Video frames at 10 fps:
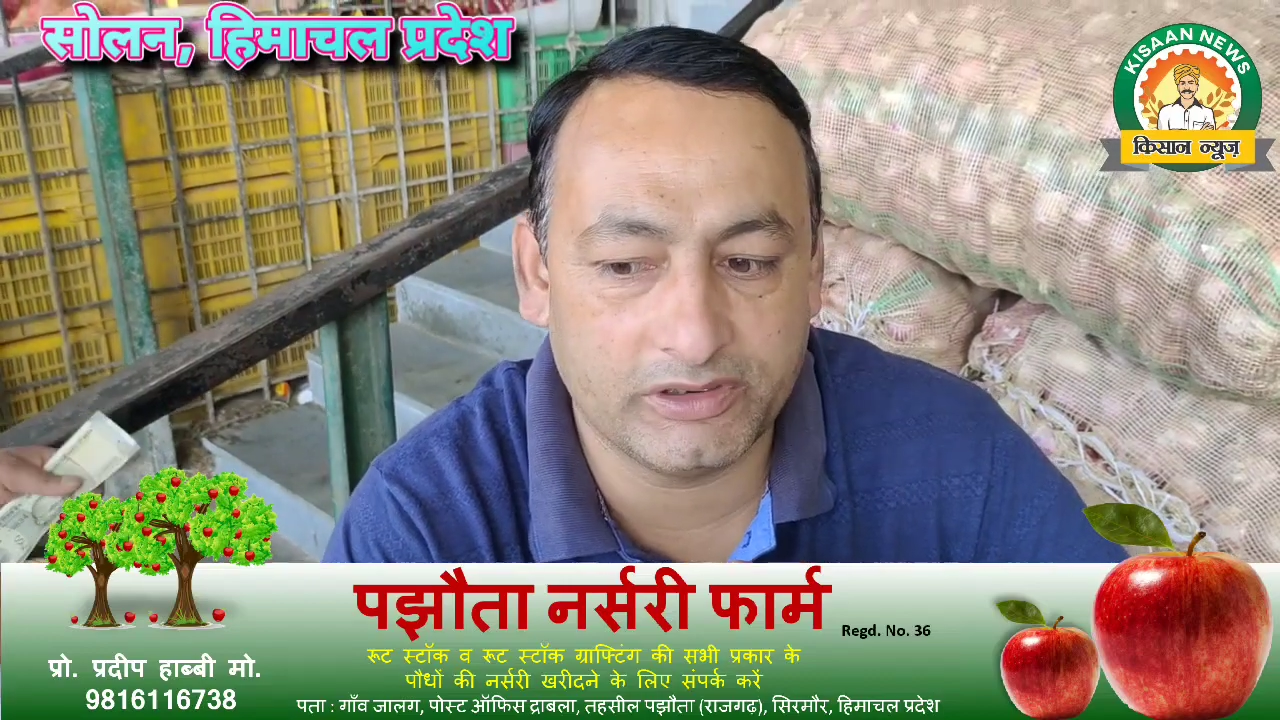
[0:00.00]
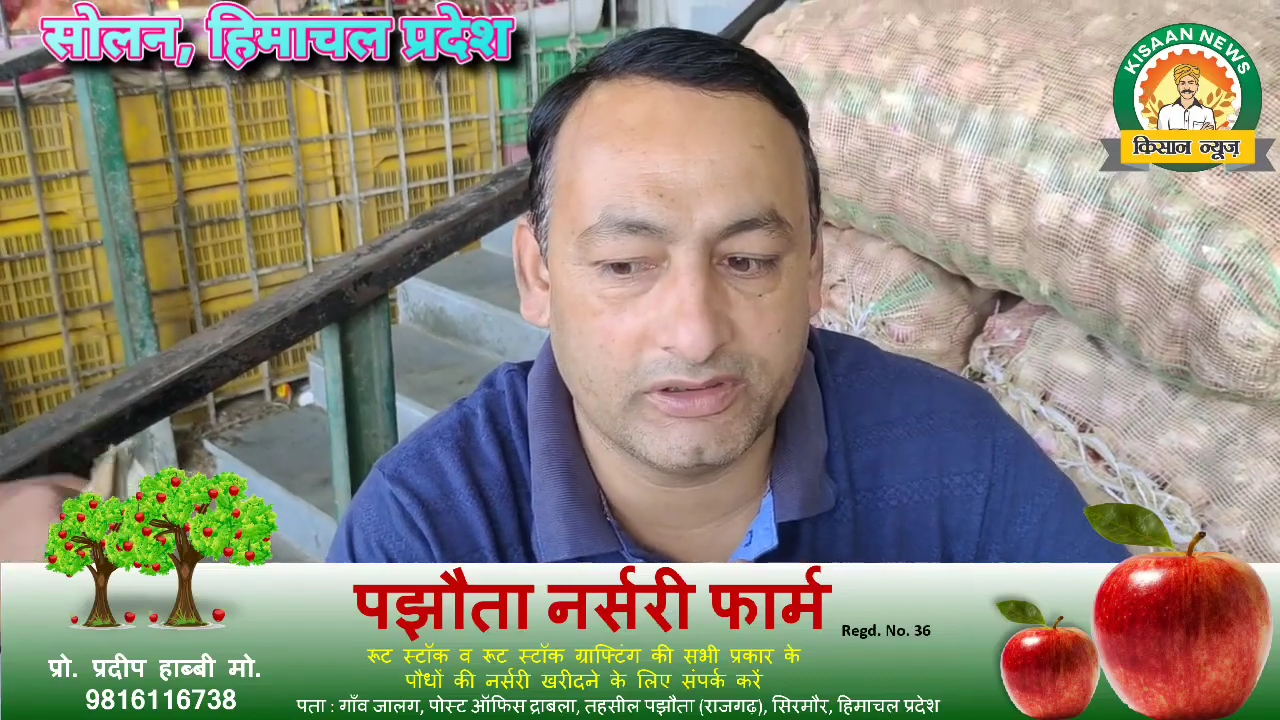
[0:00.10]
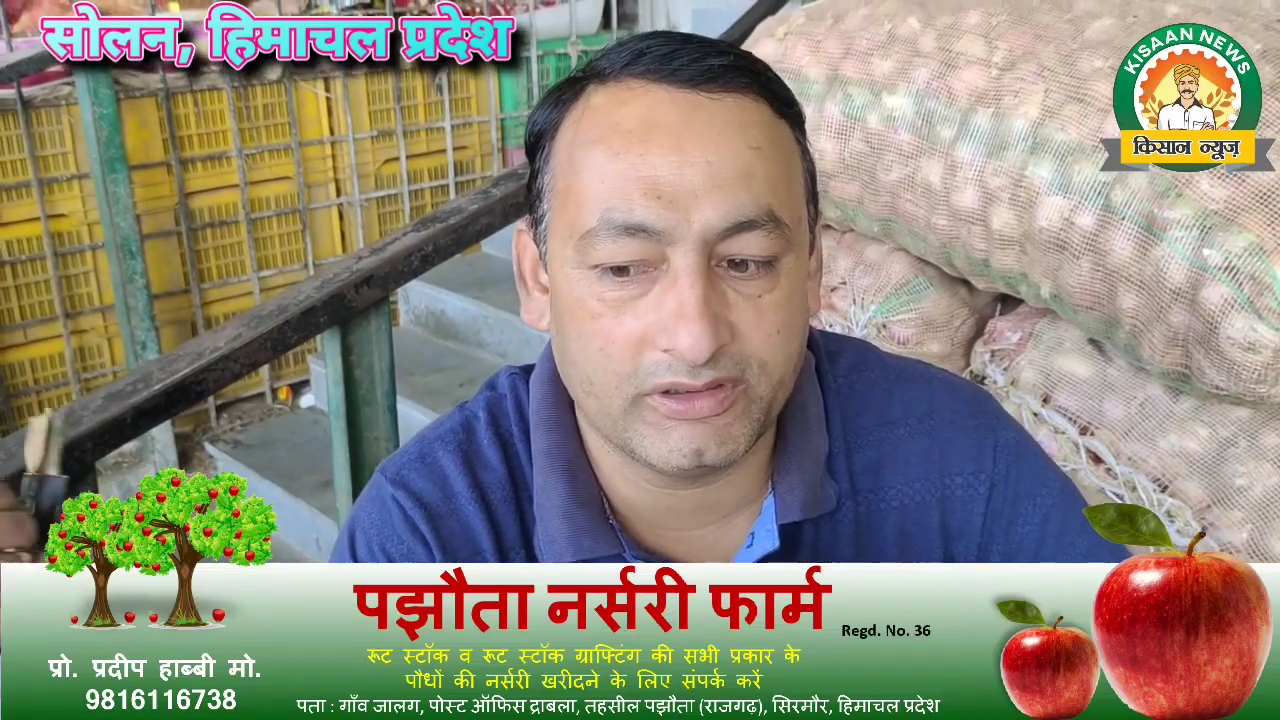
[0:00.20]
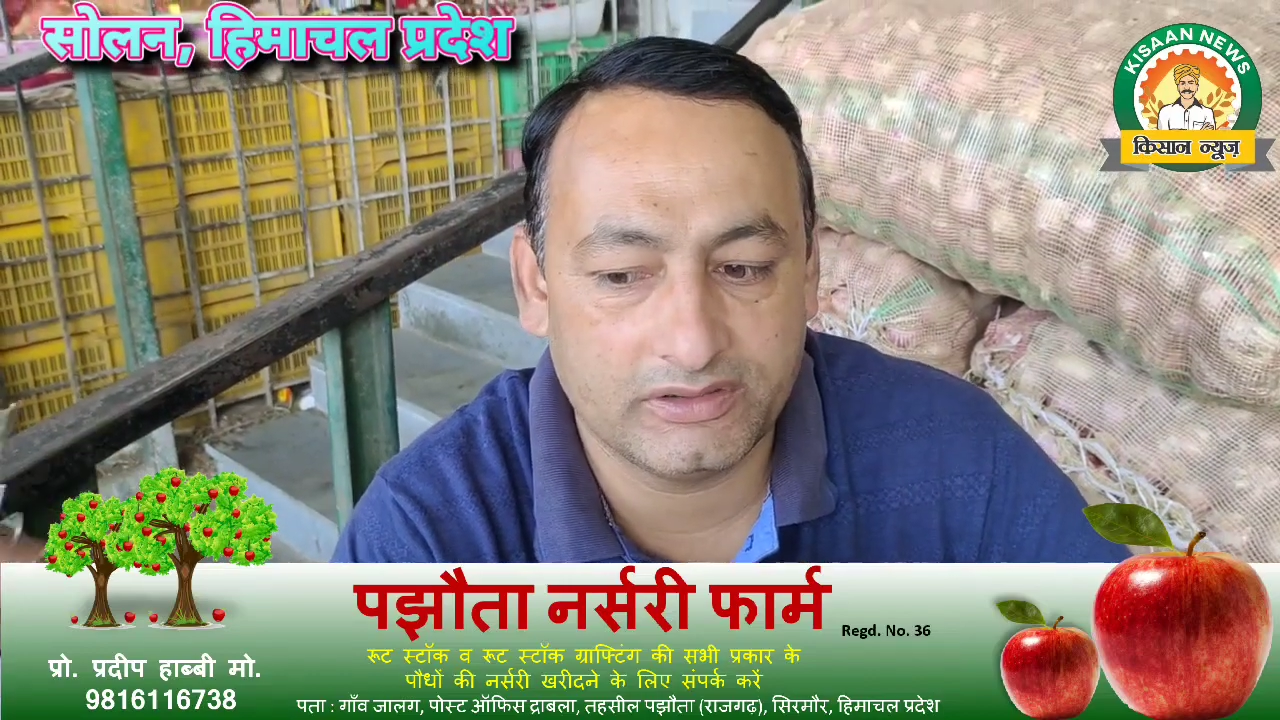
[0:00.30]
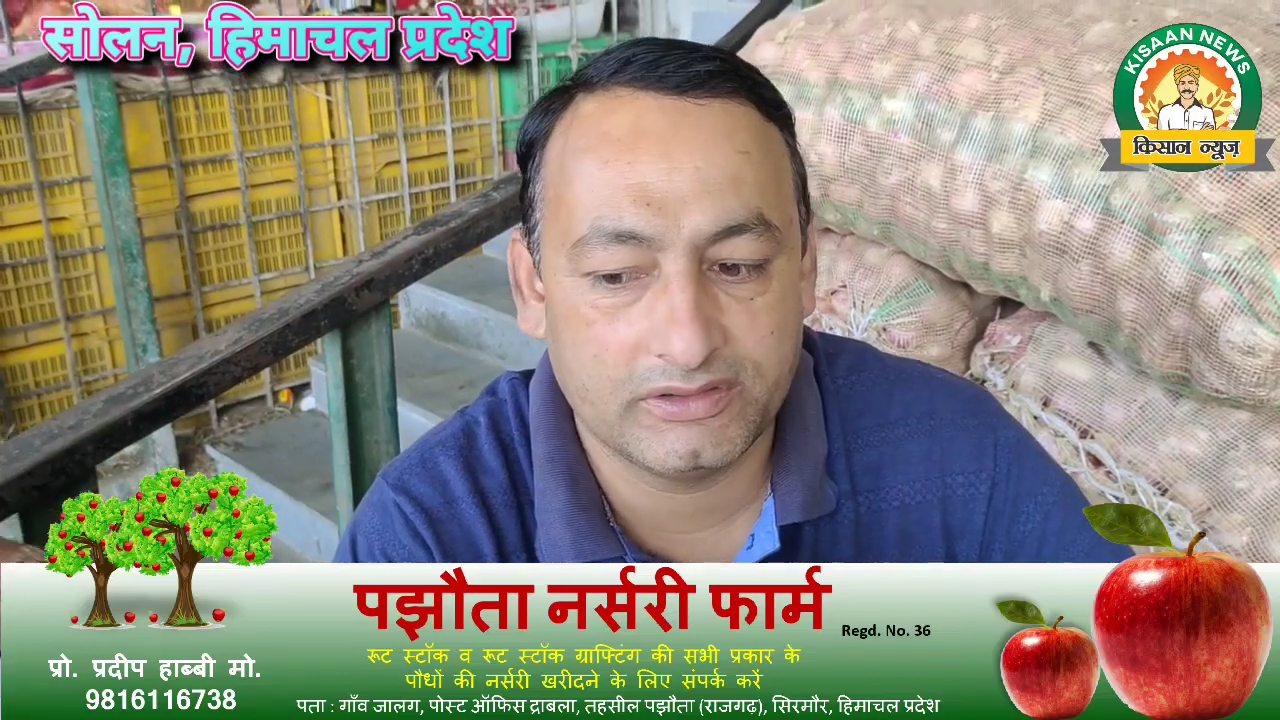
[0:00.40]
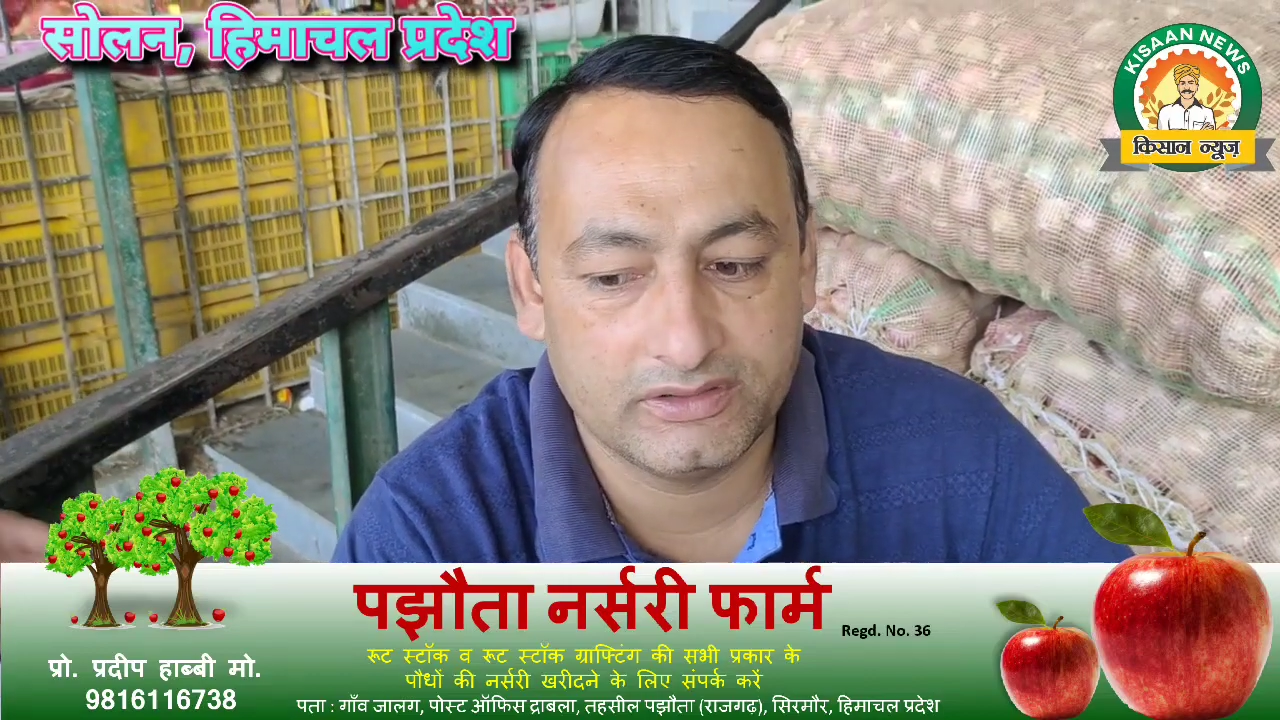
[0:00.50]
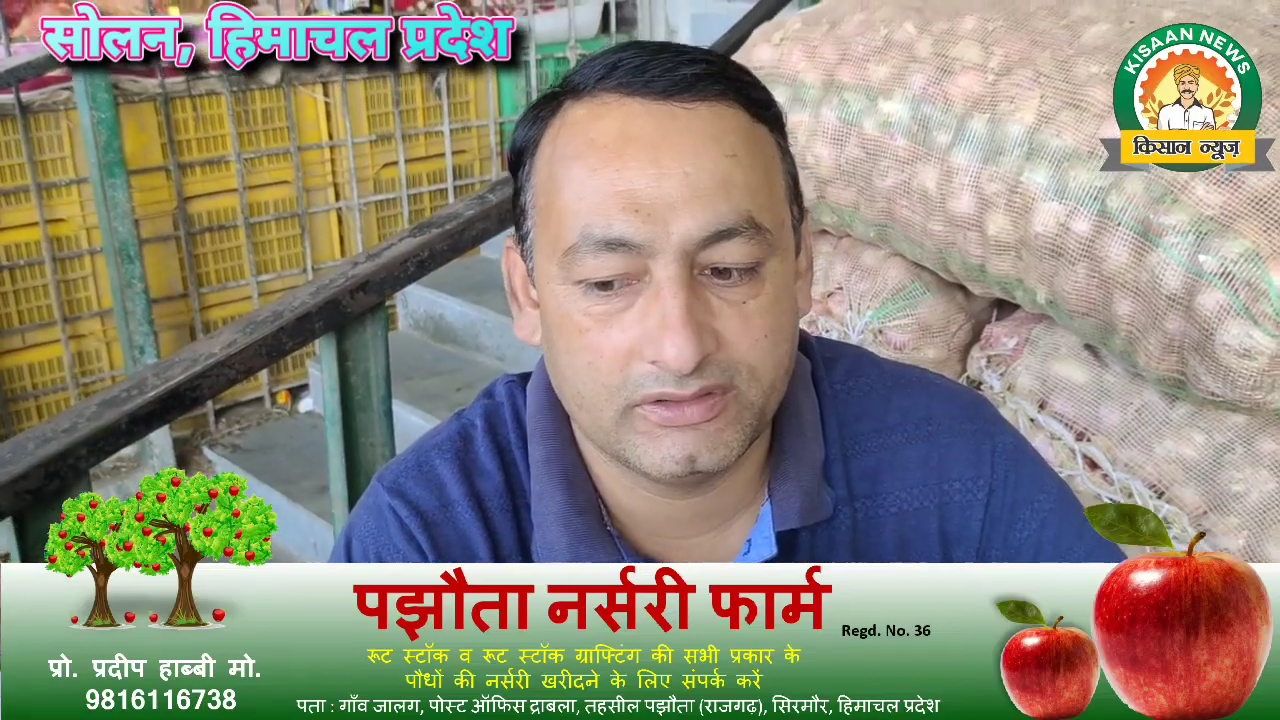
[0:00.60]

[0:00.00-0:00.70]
बिकेगा